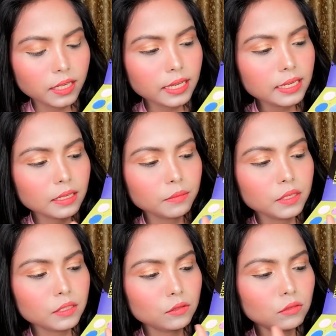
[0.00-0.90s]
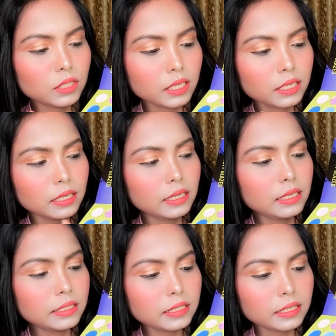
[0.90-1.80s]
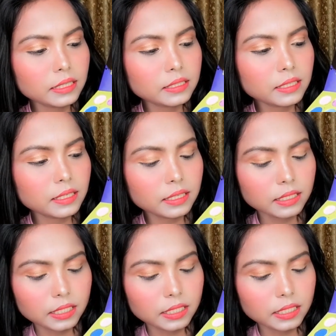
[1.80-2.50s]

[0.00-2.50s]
এখানে আবার দুইটা গ্লিটার আছে